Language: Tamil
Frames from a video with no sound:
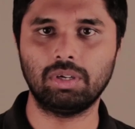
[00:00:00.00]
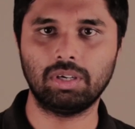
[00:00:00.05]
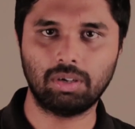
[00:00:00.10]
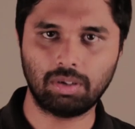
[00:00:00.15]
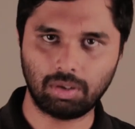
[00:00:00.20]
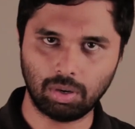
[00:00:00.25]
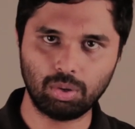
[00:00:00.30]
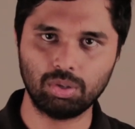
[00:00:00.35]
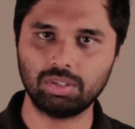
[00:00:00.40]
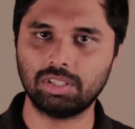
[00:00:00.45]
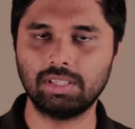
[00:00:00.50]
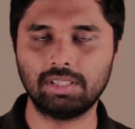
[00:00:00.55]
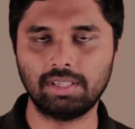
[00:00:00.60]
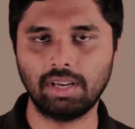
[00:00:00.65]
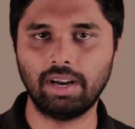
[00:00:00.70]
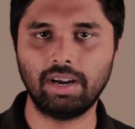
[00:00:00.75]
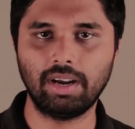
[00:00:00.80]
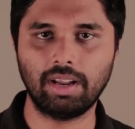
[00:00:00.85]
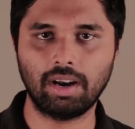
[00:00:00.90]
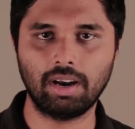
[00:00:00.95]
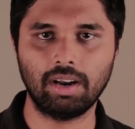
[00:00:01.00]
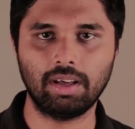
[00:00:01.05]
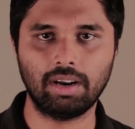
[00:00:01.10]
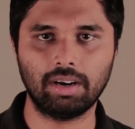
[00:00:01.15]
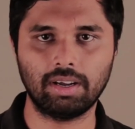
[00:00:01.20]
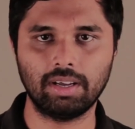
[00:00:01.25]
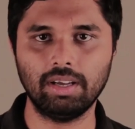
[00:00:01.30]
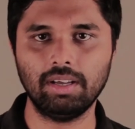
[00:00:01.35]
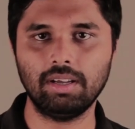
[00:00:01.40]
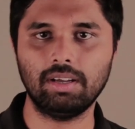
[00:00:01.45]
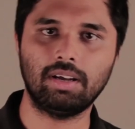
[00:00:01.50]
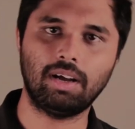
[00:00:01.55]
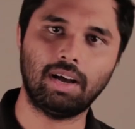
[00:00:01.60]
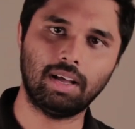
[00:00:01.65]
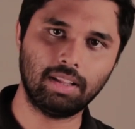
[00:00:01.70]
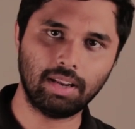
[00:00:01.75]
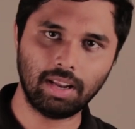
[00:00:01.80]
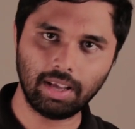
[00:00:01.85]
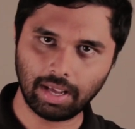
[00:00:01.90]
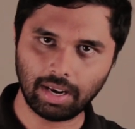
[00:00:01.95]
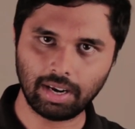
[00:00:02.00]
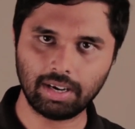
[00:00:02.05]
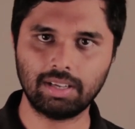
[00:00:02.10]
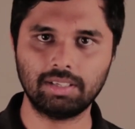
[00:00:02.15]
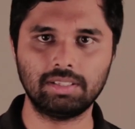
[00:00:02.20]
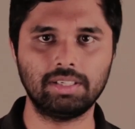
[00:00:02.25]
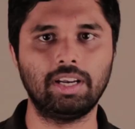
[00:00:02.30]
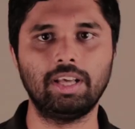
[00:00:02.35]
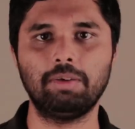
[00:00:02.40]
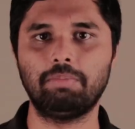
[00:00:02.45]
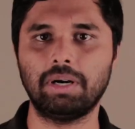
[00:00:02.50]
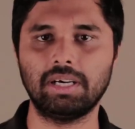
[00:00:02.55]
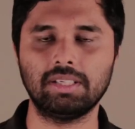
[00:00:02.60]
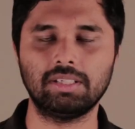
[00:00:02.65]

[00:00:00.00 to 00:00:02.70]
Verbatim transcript: ஒரு க்ளோஸ்டு சிலிண்டரில் இருக்குது அதில் எலக்ட்ரிசிட்டி